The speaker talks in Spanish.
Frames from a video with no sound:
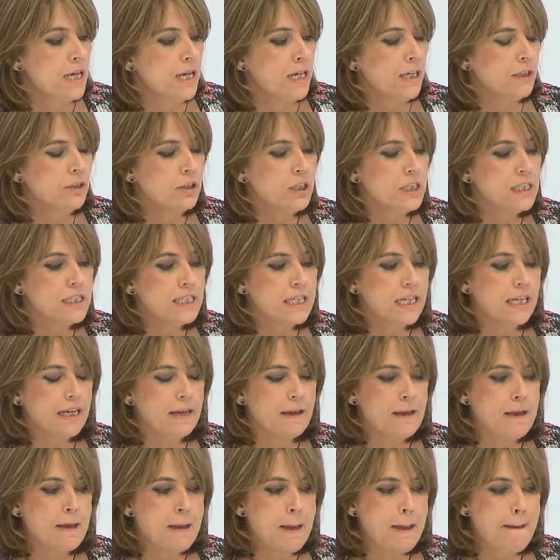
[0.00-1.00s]
Entonces,
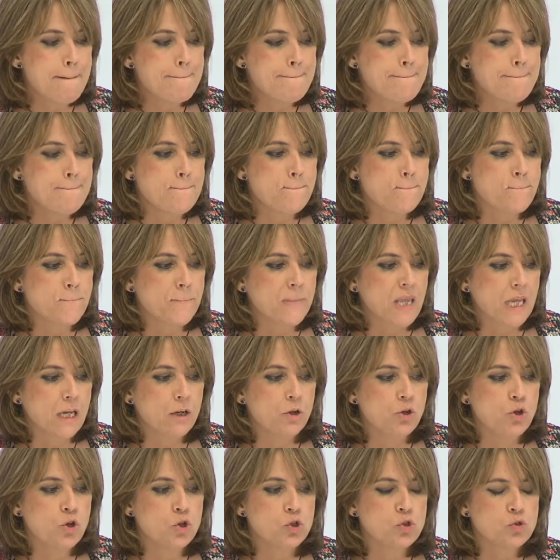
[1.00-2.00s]
em,
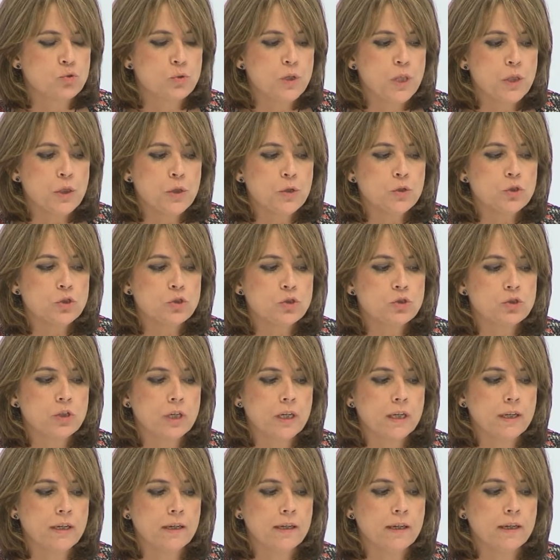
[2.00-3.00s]
los suizos
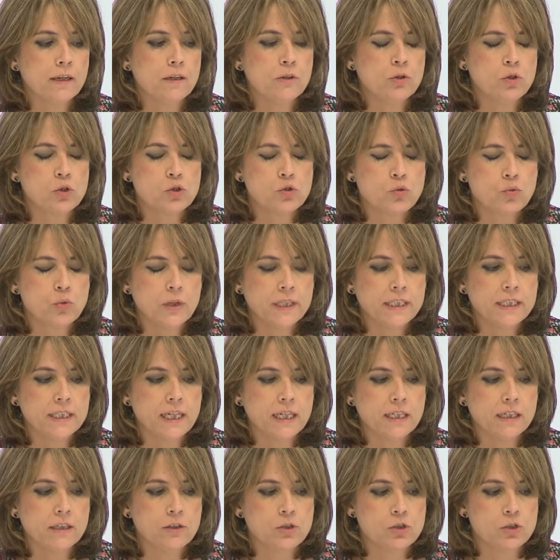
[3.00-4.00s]
eh, nos
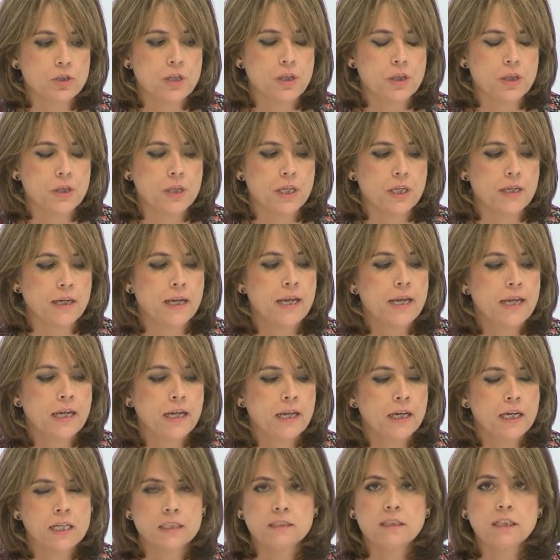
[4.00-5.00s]
cuentan y nos dicen
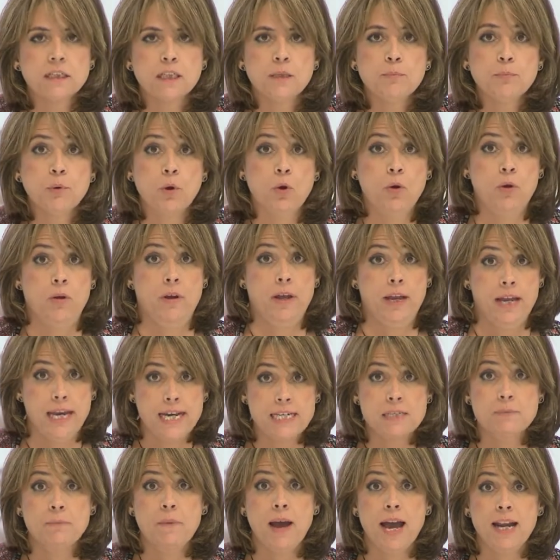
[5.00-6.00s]
que este tipo
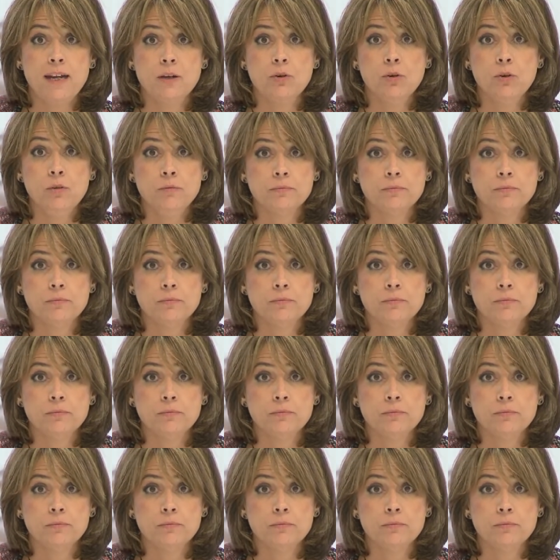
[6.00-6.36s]
es malo,